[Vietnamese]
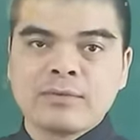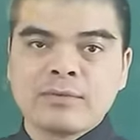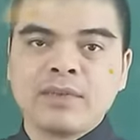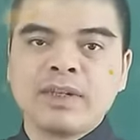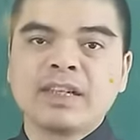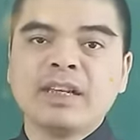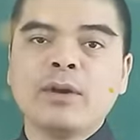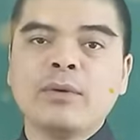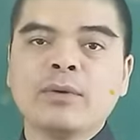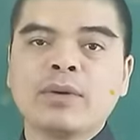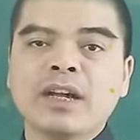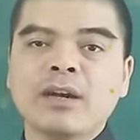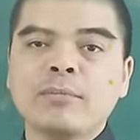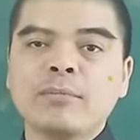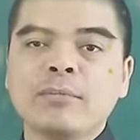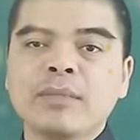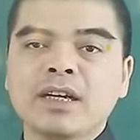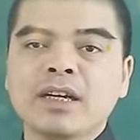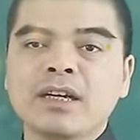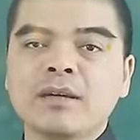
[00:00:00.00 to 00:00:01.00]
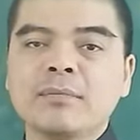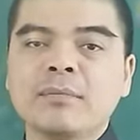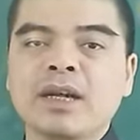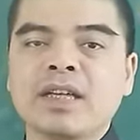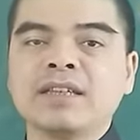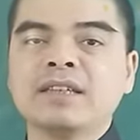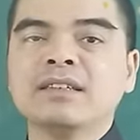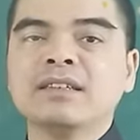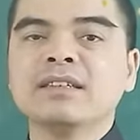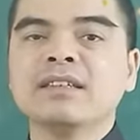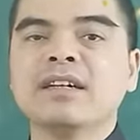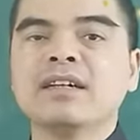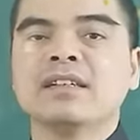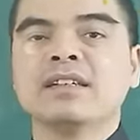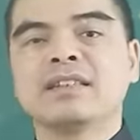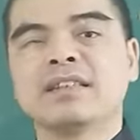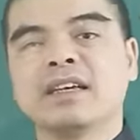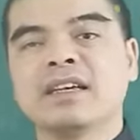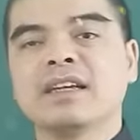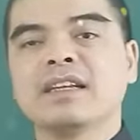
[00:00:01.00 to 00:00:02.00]
Vì đầu năm mới mà những người
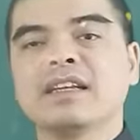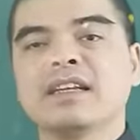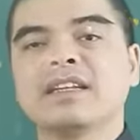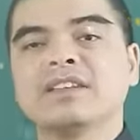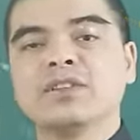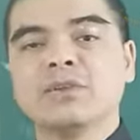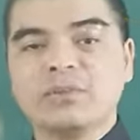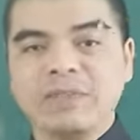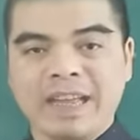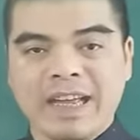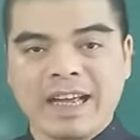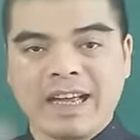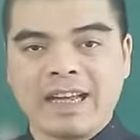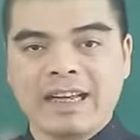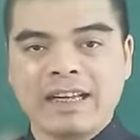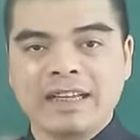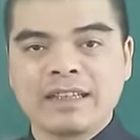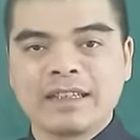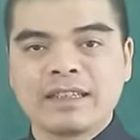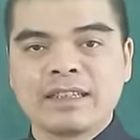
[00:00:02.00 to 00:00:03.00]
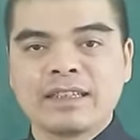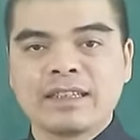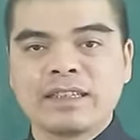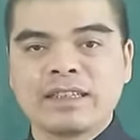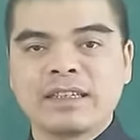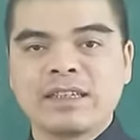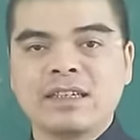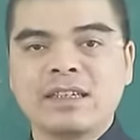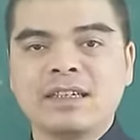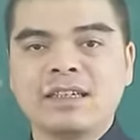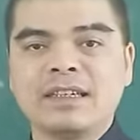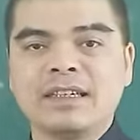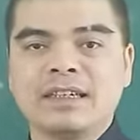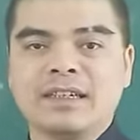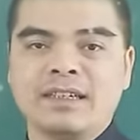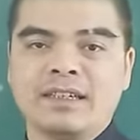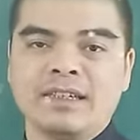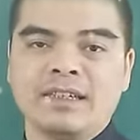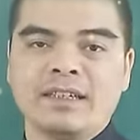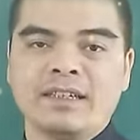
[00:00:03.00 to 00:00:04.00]
như thế đến sông nhà thì
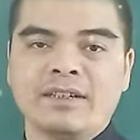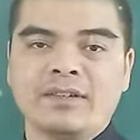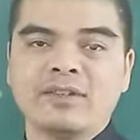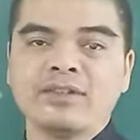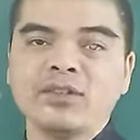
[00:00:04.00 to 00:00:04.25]
nói